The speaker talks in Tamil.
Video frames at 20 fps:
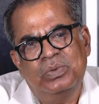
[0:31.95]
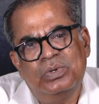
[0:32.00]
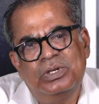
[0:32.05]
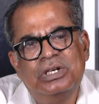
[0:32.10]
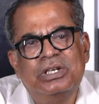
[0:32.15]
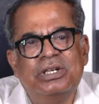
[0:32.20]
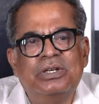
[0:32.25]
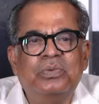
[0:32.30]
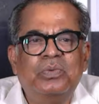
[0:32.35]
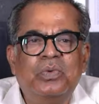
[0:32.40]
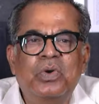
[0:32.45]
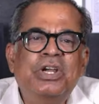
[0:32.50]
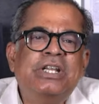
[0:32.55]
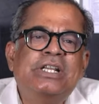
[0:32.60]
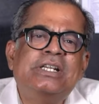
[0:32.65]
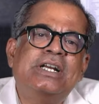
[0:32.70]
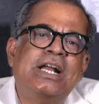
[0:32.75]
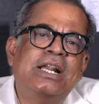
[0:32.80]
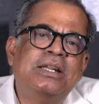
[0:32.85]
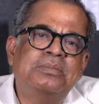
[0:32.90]
ஒரு
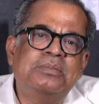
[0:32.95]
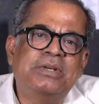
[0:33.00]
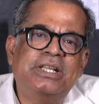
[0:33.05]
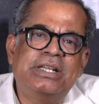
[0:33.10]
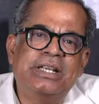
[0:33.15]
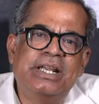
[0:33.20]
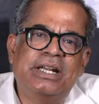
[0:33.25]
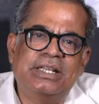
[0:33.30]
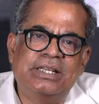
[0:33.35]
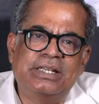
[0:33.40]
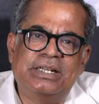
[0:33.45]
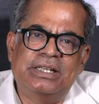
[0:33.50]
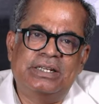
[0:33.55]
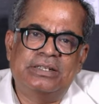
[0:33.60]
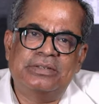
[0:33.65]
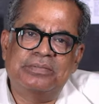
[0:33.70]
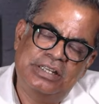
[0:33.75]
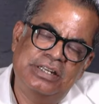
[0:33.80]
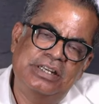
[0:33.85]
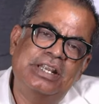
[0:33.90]
கோயில் காலம் மாதிரி அலைகிறார்
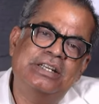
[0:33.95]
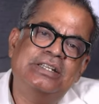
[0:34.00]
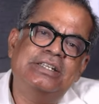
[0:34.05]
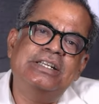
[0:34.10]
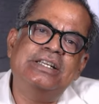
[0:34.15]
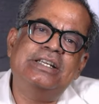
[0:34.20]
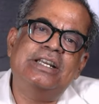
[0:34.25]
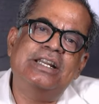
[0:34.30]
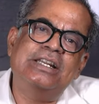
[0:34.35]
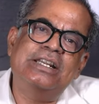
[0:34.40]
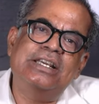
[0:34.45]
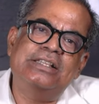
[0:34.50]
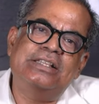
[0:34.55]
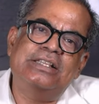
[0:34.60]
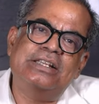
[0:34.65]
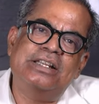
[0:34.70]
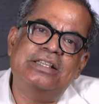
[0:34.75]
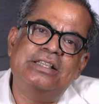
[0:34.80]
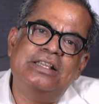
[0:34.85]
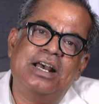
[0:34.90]
நீ நெற்றிக்கண்ணை
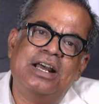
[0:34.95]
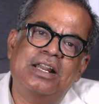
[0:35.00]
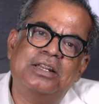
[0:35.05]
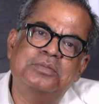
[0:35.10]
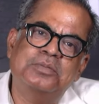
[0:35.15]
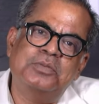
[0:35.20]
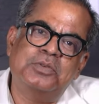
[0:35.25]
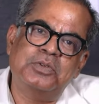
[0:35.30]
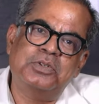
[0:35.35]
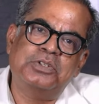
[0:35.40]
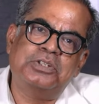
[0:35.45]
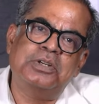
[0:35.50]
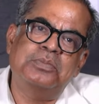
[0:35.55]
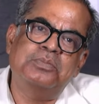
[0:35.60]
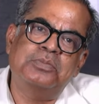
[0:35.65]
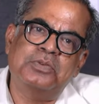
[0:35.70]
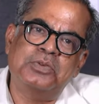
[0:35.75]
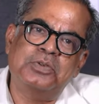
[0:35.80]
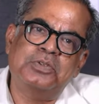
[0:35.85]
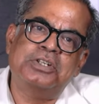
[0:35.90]
திறந்தாலும்
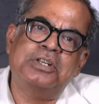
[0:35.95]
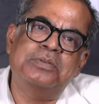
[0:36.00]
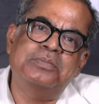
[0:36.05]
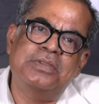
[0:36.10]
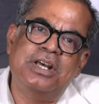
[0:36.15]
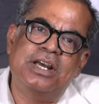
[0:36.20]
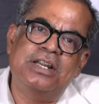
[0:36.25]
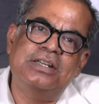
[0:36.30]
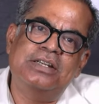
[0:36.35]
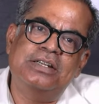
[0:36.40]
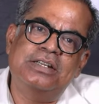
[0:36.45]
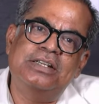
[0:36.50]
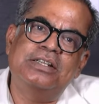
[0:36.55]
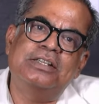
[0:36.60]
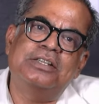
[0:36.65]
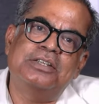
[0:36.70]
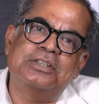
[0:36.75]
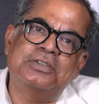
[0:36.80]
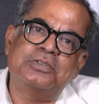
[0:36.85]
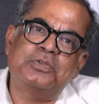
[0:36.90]
குற்றம் குற்றம்தான்னு
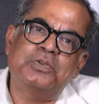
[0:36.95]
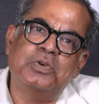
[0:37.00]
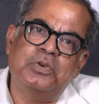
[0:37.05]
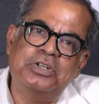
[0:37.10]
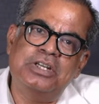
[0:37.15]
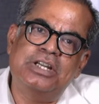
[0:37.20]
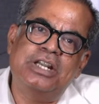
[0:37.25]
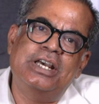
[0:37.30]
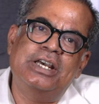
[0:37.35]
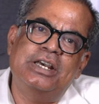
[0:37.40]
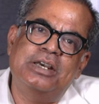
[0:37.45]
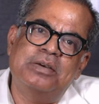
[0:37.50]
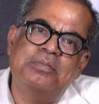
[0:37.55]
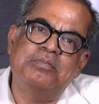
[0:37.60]
சொன்ன